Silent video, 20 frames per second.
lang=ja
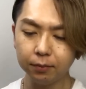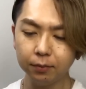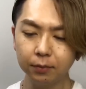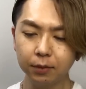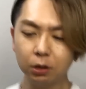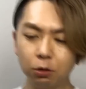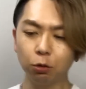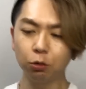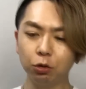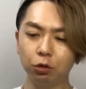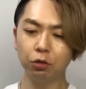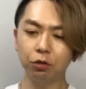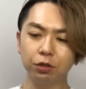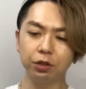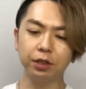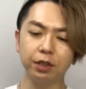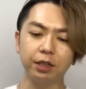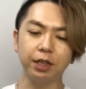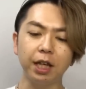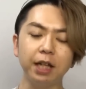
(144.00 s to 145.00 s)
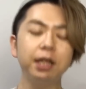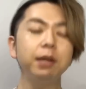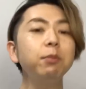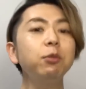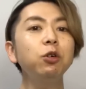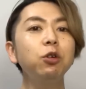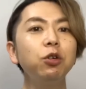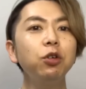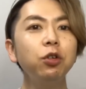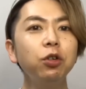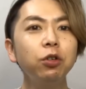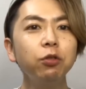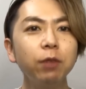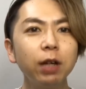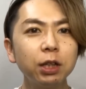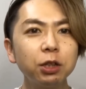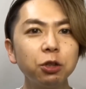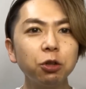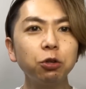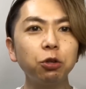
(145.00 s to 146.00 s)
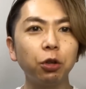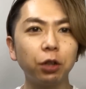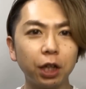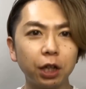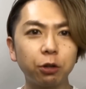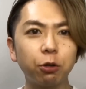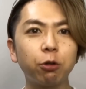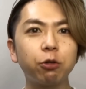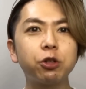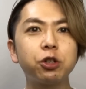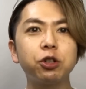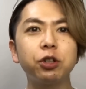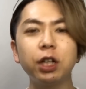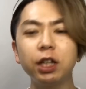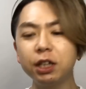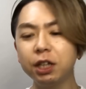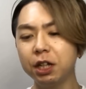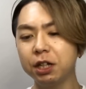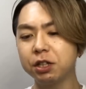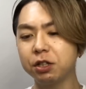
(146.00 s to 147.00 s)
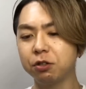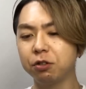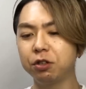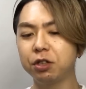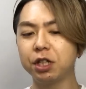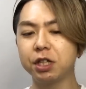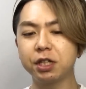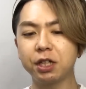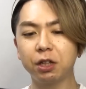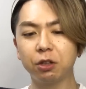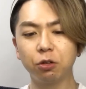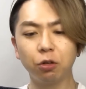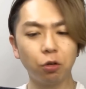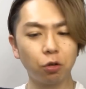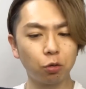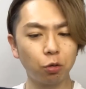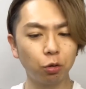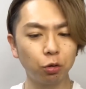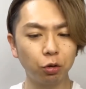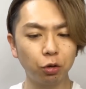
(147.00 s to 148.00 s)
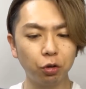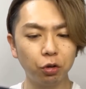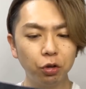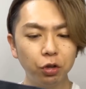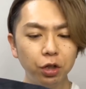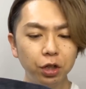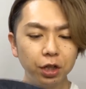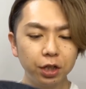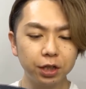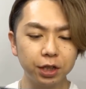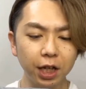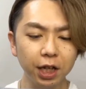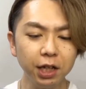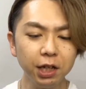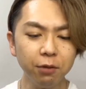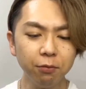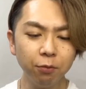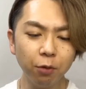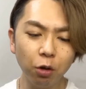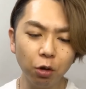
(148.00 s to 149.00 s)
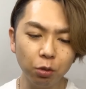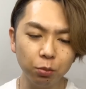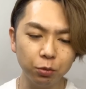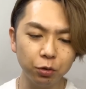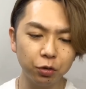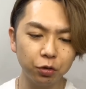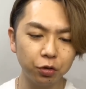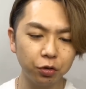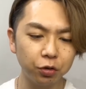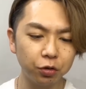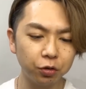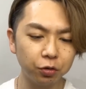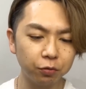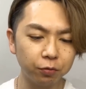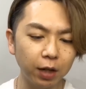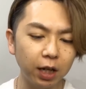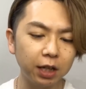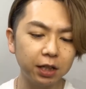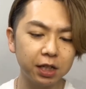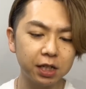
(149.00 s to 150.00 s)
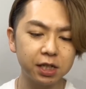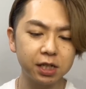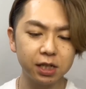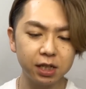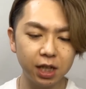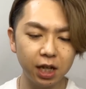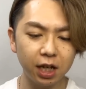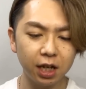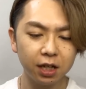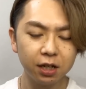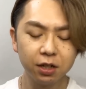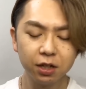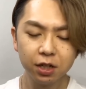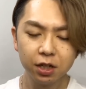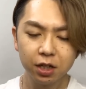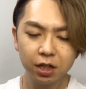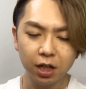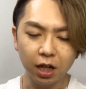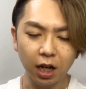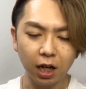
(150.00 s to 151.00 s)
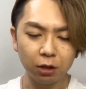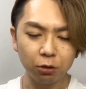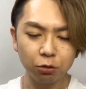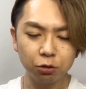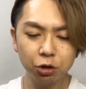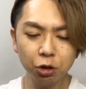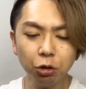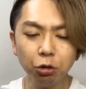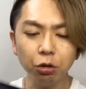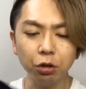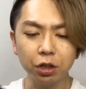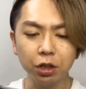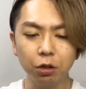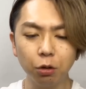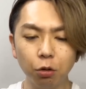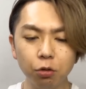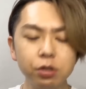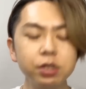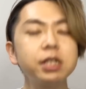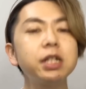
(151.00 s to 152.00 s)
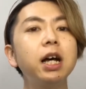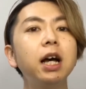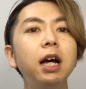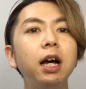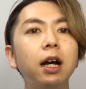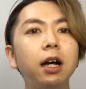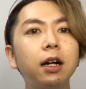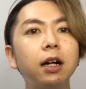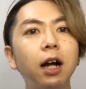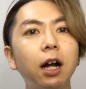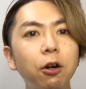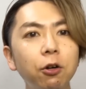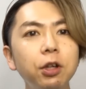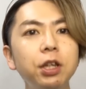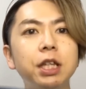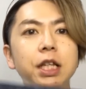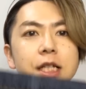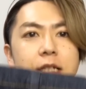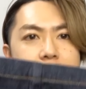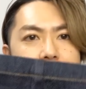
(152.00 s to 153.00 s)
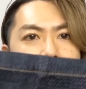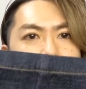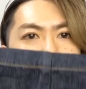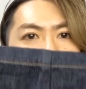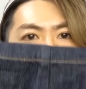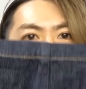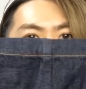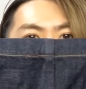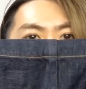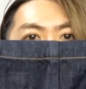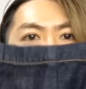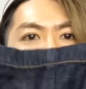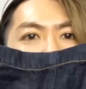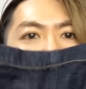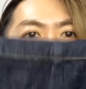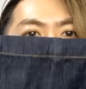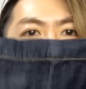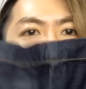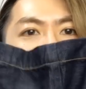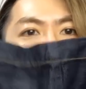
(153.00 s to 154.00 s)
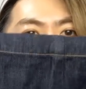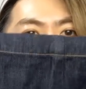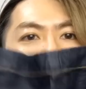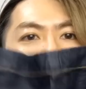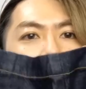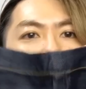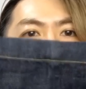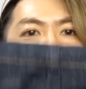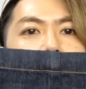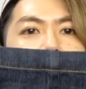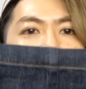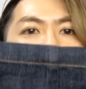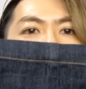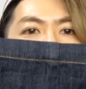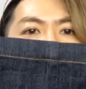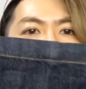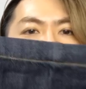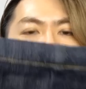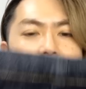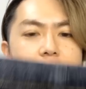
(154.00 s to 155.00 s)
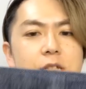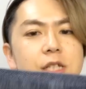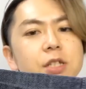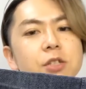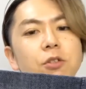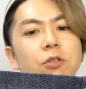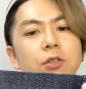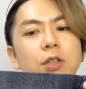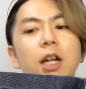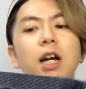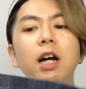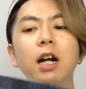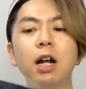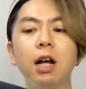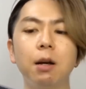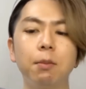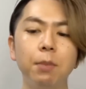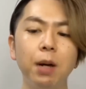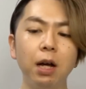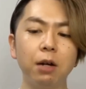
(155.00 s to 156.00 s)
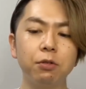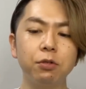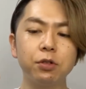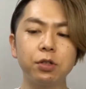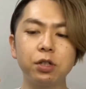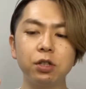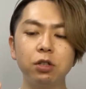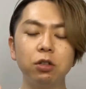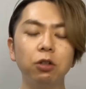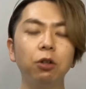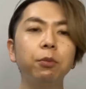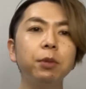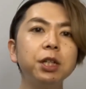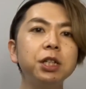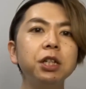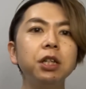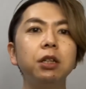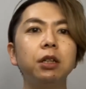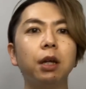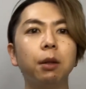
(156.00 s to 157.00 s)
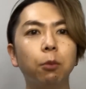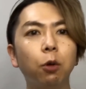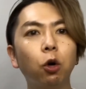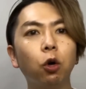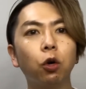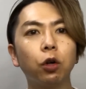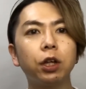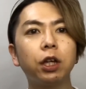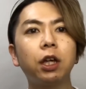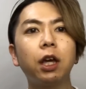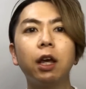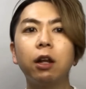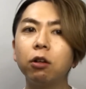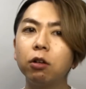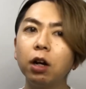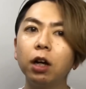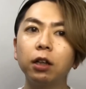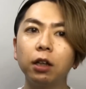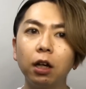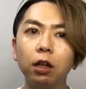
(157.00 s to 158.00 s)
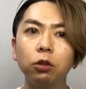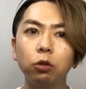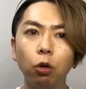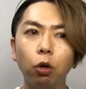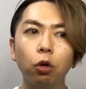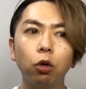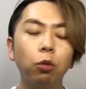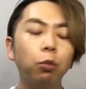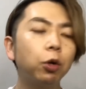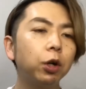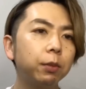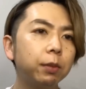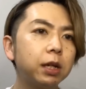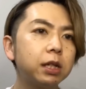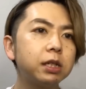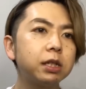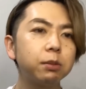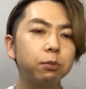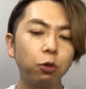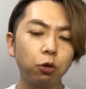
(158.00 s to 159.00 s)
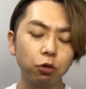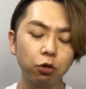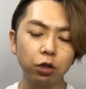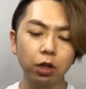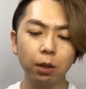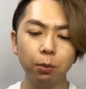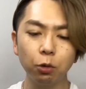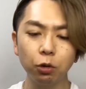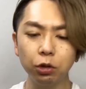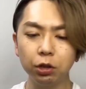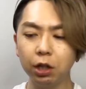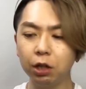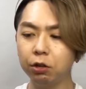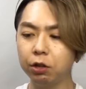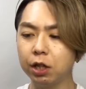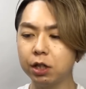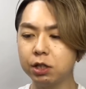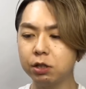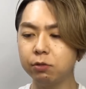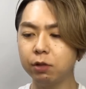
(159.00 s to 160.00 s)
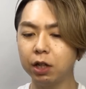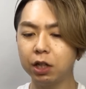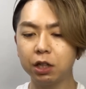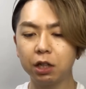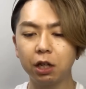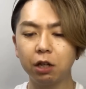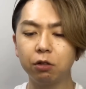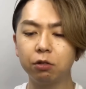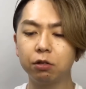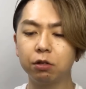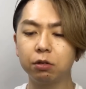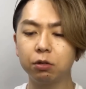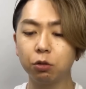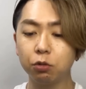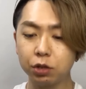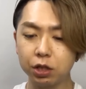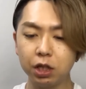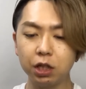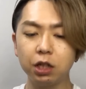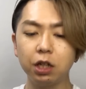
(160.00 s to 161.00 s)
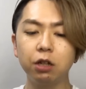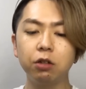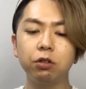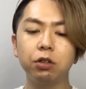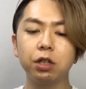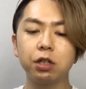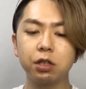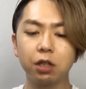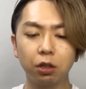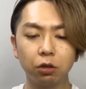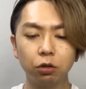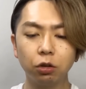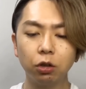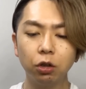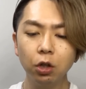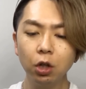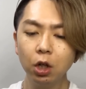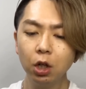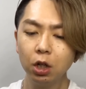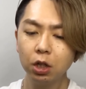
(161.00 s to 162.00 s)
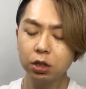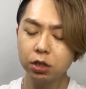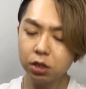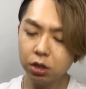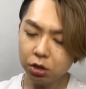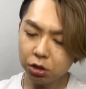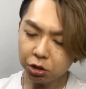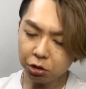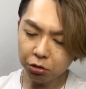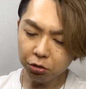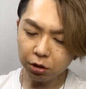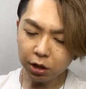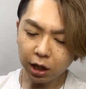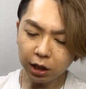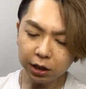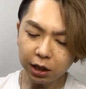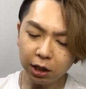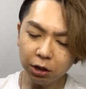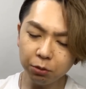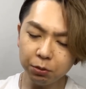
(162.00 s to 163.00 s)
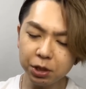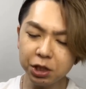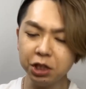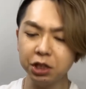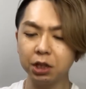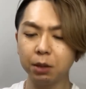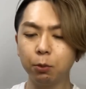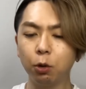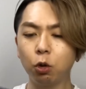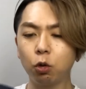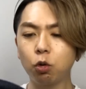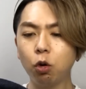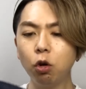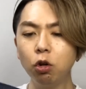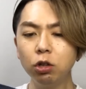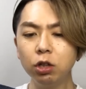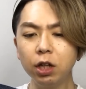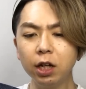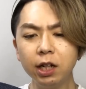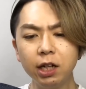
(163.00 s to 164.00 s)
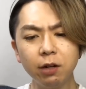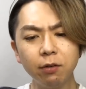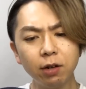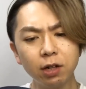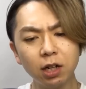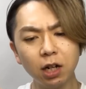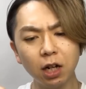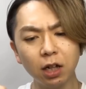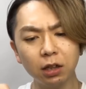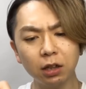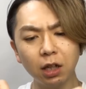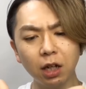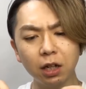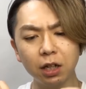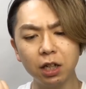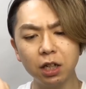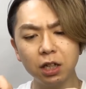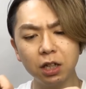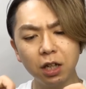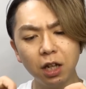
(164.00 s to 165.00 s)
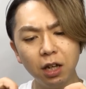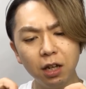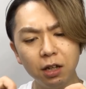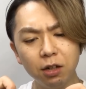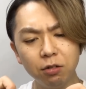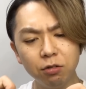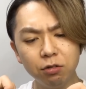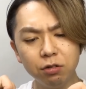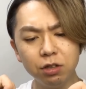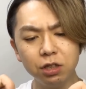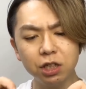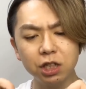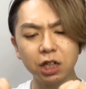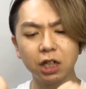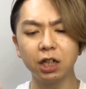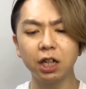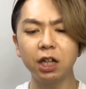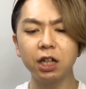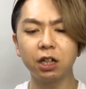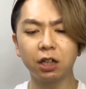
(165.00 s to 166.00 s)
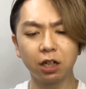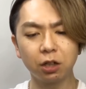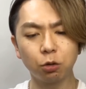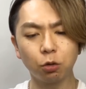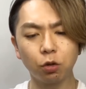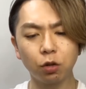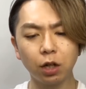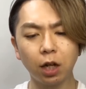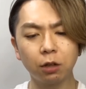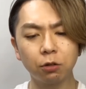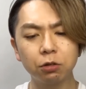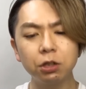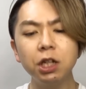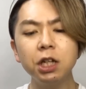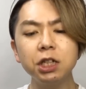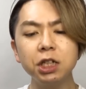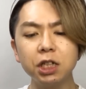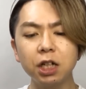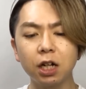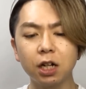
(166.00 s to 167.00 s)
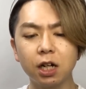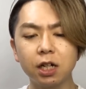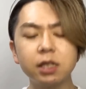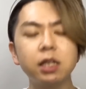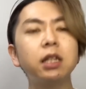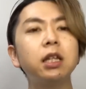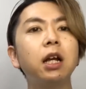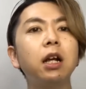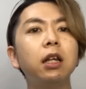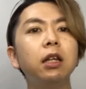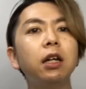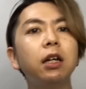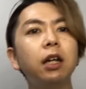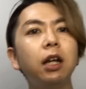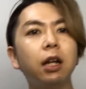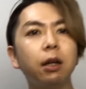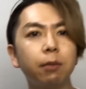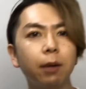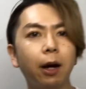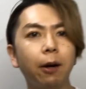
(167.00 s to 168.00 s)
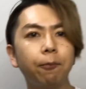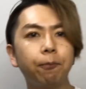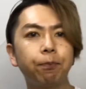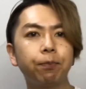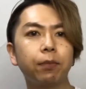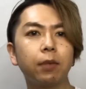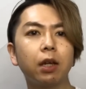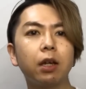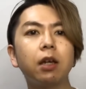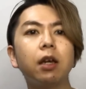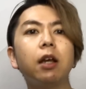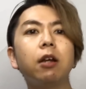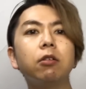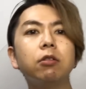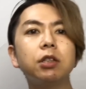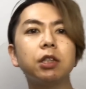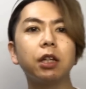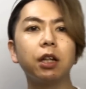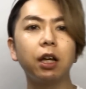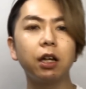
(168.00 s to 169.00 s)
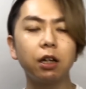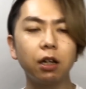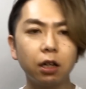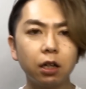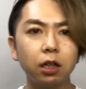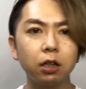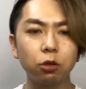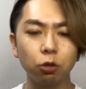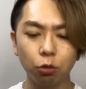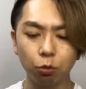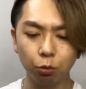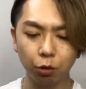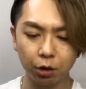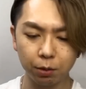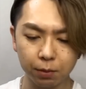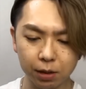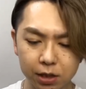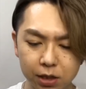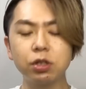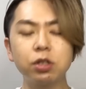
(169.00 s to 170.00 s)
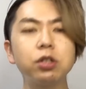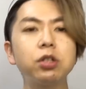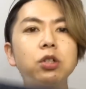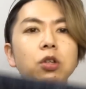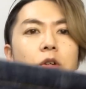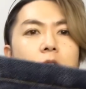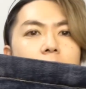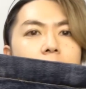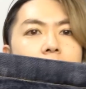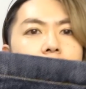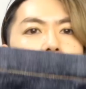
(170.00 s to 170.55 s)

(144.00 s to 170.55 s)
このデニムはちょっとね特殊だったりするんですけど、このデニフォームはですね、ちょっと音数が軽いんですね。すごくライト音数なんですよ。だからまあ普通のミシンでもいけるかなと思います。僕が持ってるやつはいける、当然いけるんですけど、通常の家庭のミシンでもこんぐらい柔らかかったらいけるんじゃないかなと、生地が重ならなければいけるんじゃないかなと思います。裾ね、